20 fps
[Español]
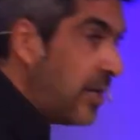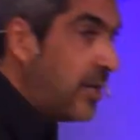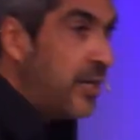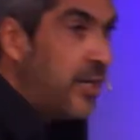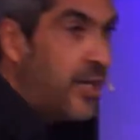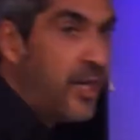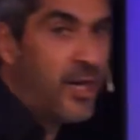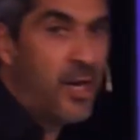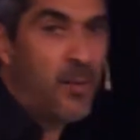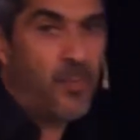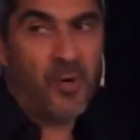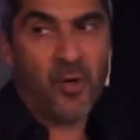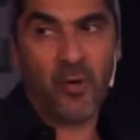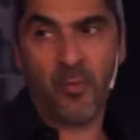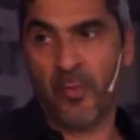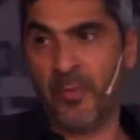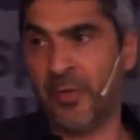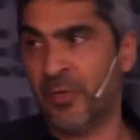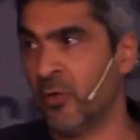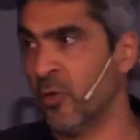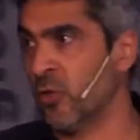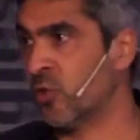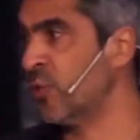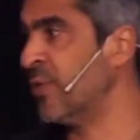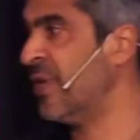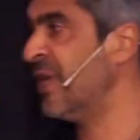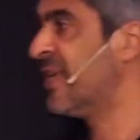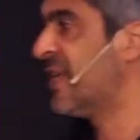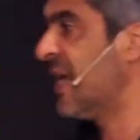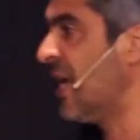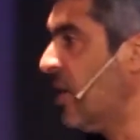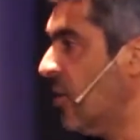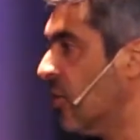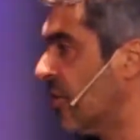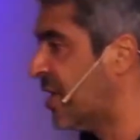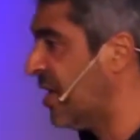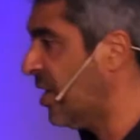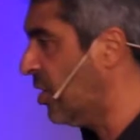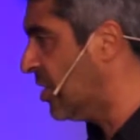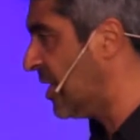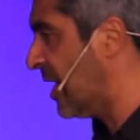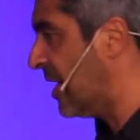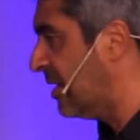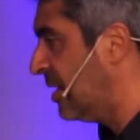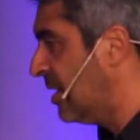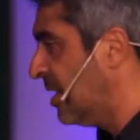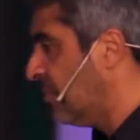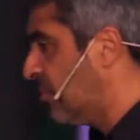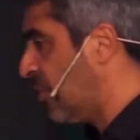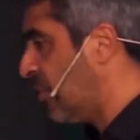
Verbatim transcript: él en el peor momento de su vida? ¿Y qué es lo que ora?